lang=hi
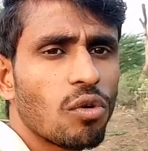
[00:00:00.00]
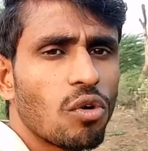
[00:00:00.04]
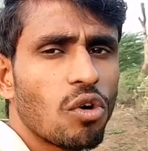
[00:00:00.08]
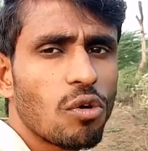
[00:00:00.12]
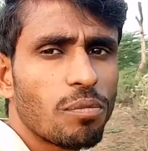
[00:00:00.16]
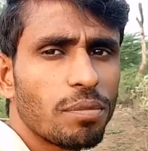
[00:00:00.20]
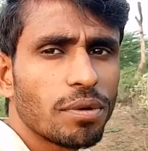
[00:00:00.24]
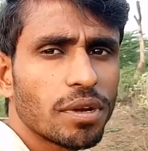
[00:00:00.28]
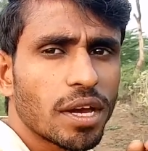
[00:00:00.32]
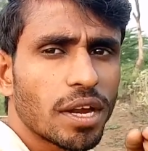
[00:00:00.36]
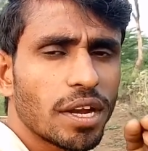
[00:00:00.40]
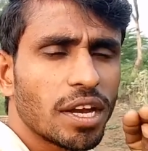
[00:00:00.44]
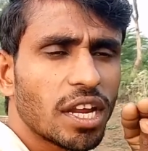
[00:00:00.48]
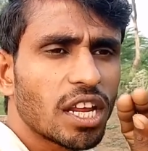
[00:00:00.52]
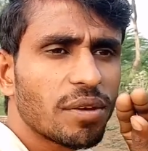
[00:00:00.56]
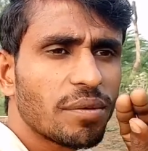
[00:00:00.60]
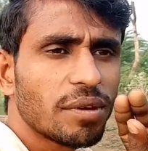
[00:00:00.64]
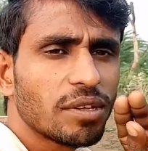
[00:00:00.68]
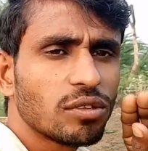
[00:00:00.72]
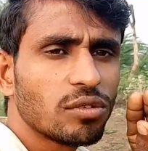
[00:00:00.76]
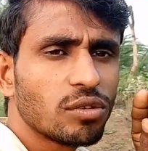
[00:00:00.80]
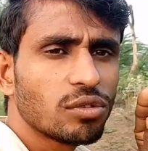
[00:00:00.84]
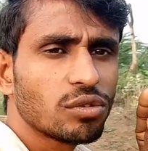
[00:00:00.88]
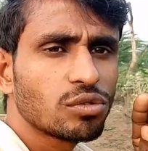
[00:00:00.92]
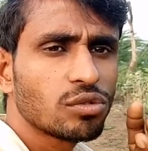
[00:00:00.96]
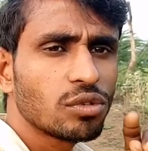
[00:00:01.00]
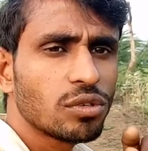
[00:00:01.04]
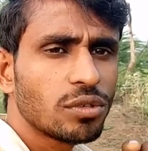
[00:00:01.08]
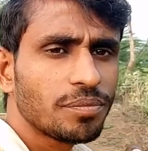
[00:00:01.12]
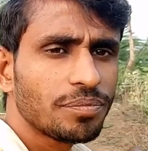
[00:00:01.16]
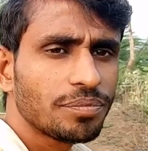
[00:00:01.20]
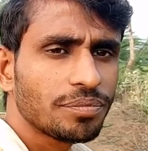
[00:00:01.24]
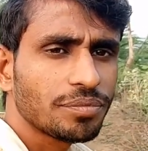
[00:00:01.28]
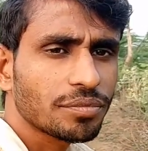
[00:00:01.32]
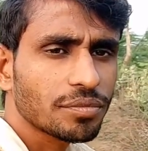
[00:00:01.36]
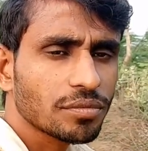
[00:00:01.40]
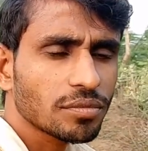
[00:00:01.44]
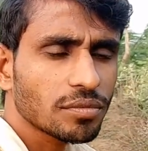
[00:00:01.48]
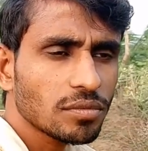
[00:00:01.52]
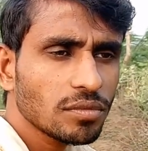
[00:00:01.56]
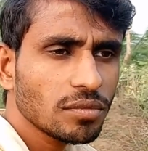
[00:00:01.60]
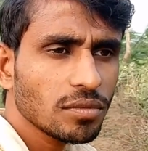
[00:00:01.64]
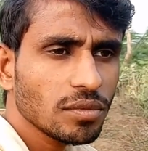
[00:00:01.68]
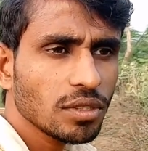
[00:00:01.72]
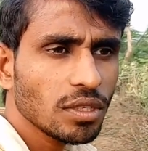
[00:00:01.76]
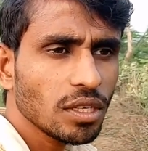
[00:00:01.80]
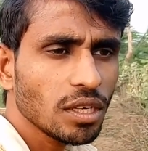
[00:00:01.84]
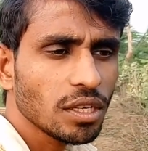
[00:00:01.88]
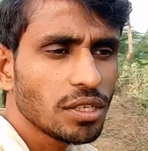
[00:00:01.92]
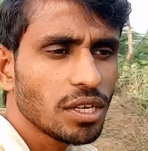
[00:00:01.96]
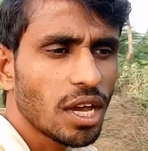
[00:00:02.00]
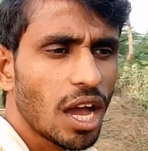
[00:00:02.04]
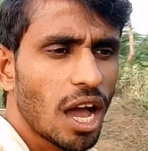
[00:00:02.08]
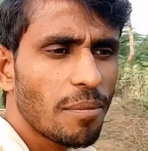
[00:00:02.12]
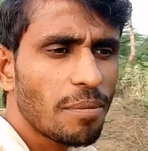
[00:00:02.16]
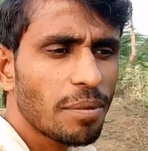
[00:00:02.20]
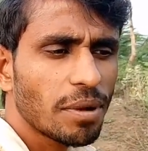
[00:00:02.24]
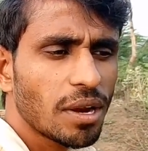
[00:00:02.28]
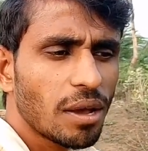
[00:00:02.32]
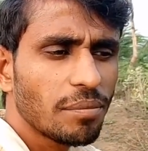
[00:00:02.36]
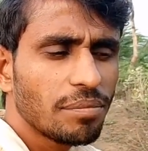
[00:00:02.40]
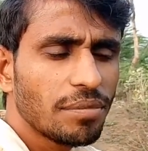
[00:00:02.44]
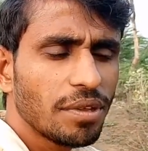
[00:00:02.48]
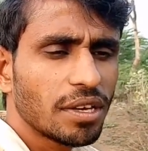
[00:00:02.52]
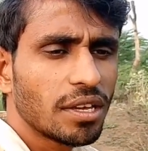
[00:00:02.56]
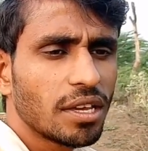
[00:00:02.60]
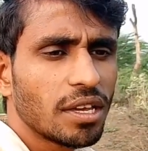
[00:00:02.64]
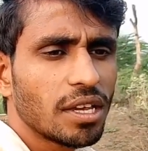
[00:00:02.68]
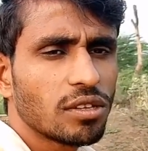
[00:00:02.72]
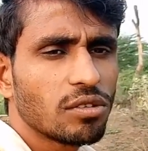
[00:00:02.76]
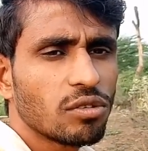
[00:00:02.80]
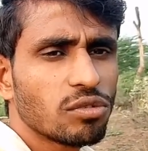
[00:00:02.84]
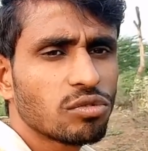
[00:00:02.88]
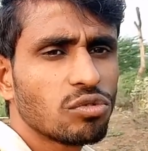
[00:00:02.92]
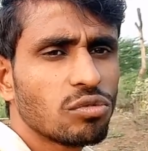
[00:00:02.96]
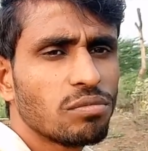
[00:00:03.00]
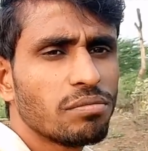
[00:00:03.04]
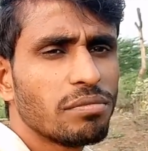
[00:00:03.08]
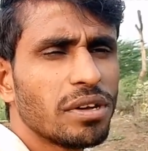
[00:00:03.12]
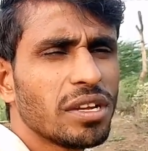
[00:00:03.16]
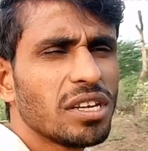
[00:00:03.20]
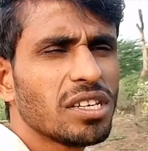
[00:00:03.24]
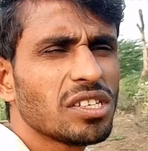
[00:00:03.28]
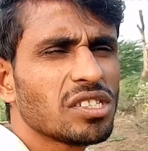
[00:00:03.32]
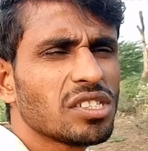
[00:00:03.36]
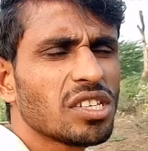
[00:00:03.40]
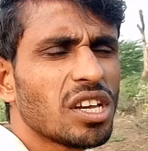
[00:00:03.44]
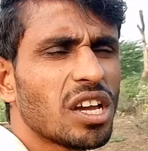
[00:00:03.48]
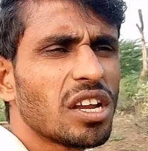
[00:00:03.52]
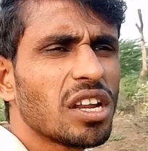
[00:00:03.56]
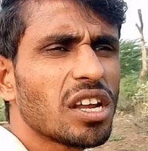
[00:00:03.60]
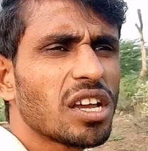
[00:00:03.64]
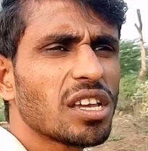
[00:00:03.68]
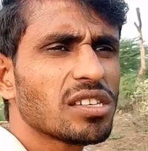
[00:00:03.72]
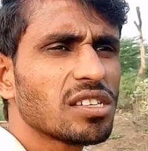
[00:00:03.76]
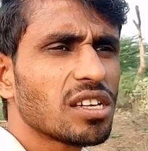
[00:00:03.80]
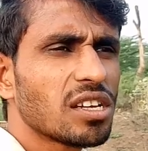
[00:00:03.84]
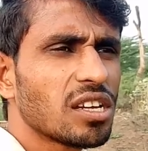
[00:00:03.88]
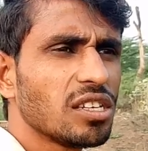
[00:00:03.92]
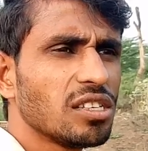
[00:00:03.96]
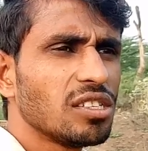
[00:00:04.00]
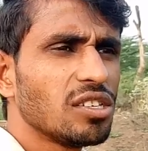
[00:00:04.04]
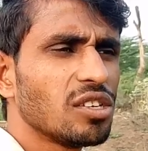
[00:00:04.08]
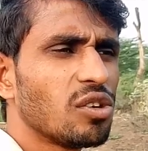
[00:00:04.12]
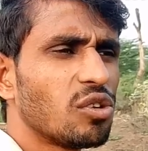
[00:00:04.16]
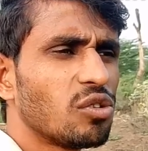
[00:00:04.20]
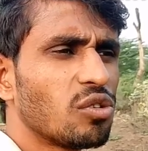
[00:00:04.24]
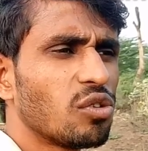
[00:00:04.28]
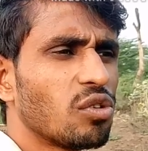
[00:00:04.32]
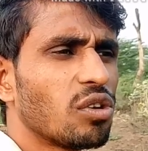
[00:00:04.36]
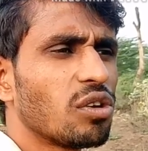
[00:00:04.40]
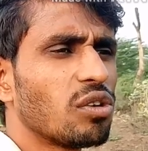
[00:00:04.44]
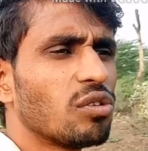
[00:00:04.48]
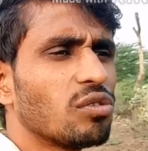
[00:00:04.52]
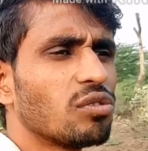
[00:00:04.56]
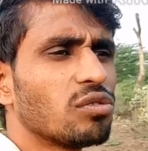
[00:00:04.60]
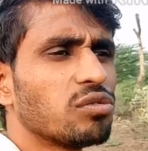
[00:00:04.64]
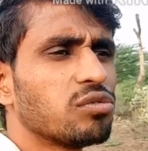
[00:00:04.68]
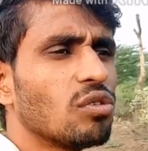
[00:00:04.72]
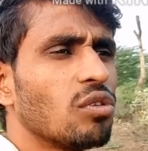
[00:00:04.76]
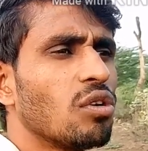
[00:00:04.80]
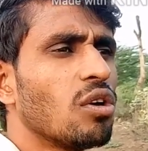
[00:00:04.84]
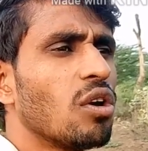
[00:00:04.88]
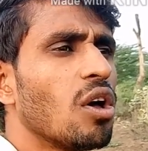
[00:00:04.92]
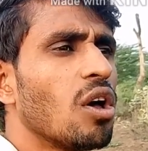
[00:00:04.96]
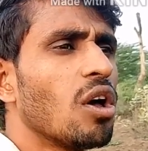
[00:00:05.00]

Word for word: ओपन करने के बाद दोस्तों यहाँ पर आप देखेंगे दोस्तों मैंने सारा का सारा ये येलो डॉलर है दोस्तों